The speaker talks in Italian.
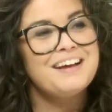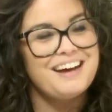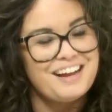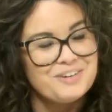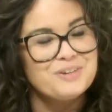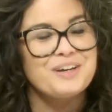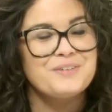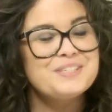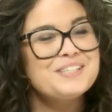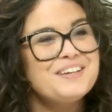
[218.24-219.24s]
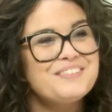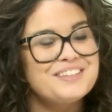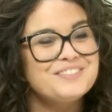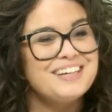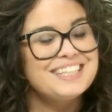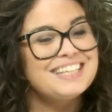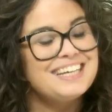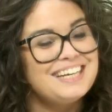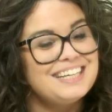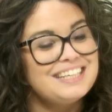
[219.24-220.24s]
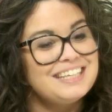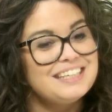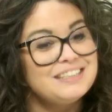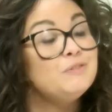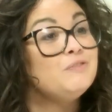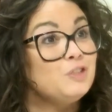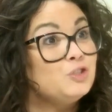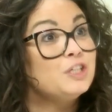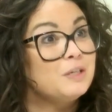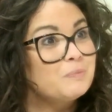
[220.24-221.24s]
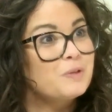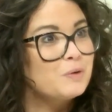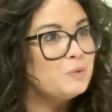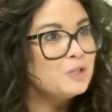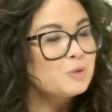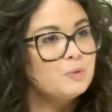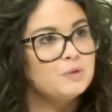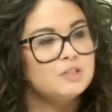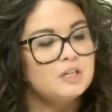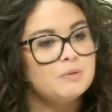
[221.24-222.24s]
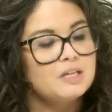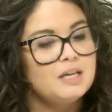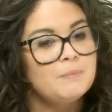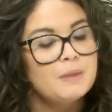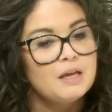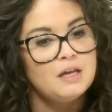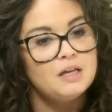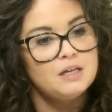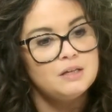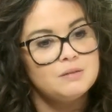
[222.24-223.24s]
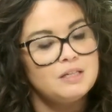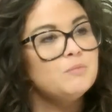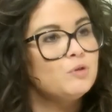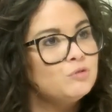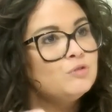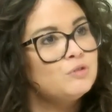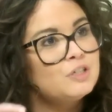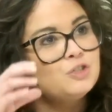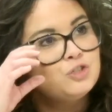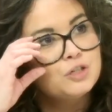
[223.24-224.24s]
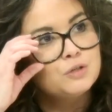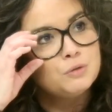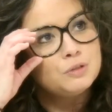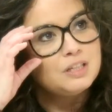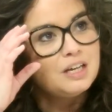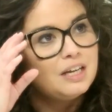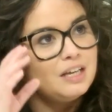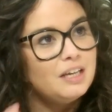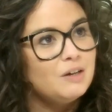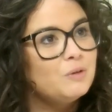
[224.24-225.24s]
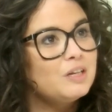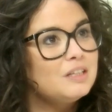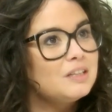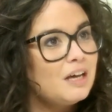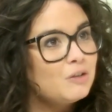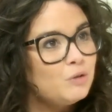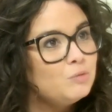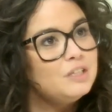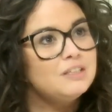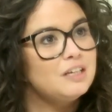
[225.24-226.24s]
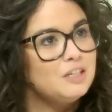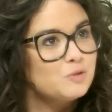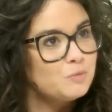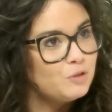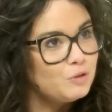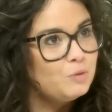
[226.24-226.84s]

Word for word: Allora, questa è una domanda eh, difficile a cui rispondere perché il mondo che ci circonda è orientato all'utilitarismo, no?